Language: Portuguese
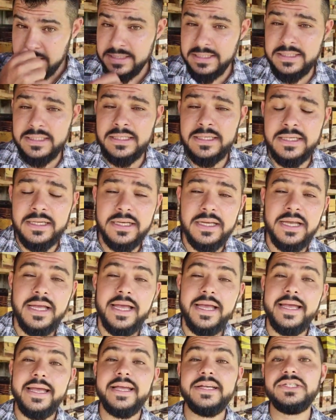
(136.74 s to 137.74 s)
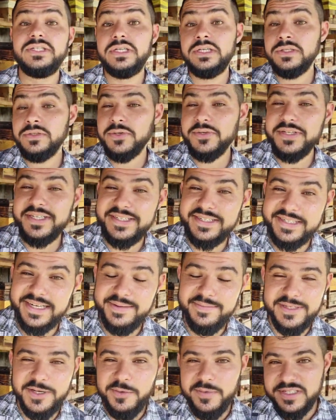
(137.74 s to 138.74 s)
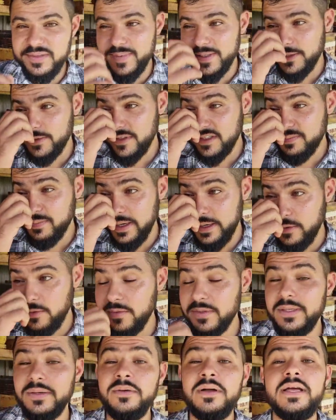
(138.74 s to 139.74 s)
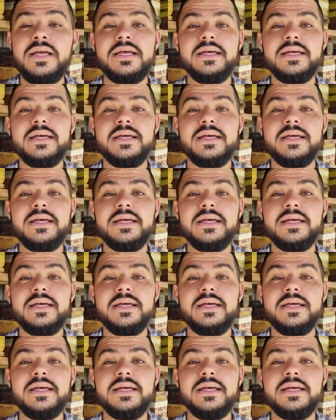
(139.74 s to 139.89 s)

de registro de enxames, algumas pessoas perguntam